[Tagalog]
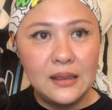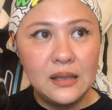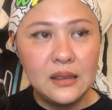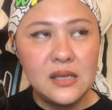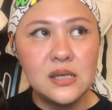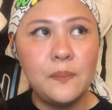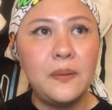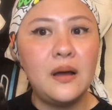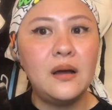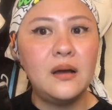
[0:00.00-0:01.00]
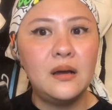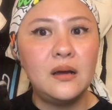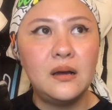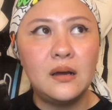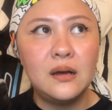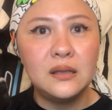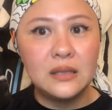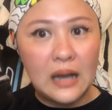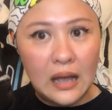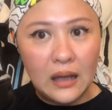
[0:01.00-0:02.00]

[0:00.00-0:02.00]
hindi siya pang track.